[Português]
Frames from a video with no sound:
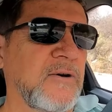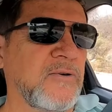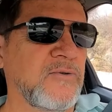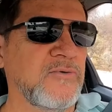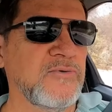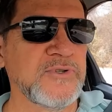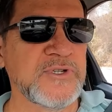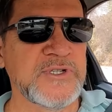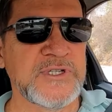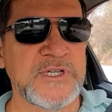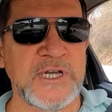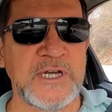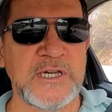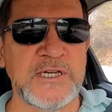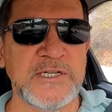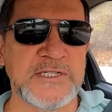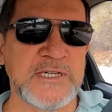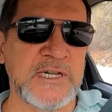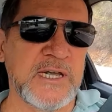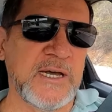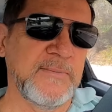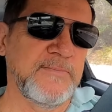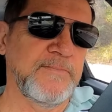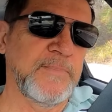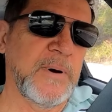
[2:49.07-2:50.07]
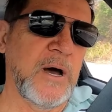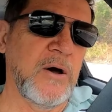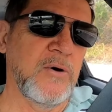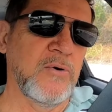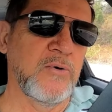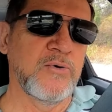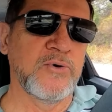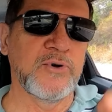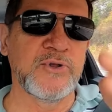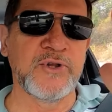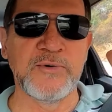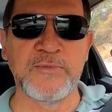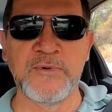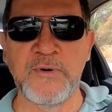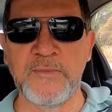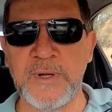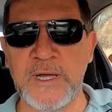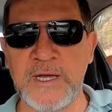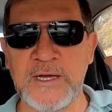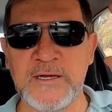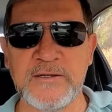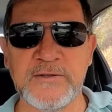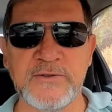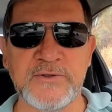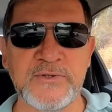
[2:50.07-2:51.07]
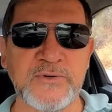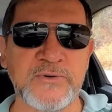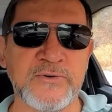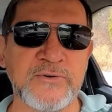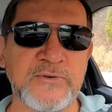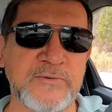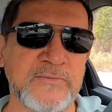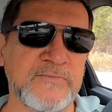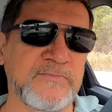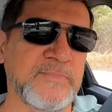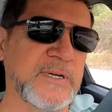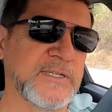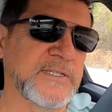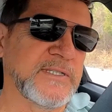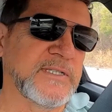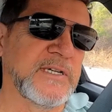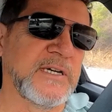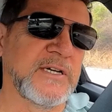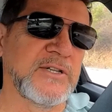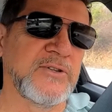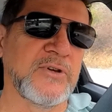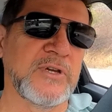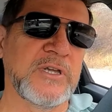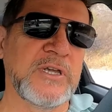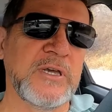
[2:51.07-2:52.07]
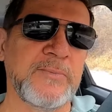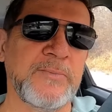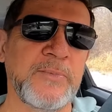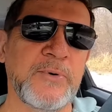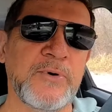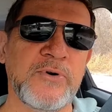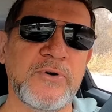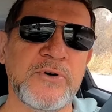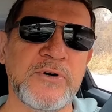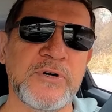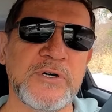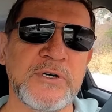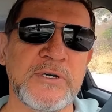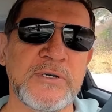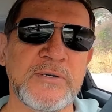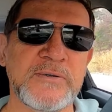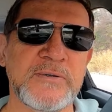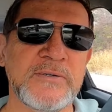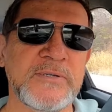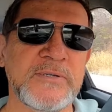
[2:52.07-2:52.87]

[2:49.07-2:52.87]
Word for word: Alguns deles lá, palco do momento, passando aqui por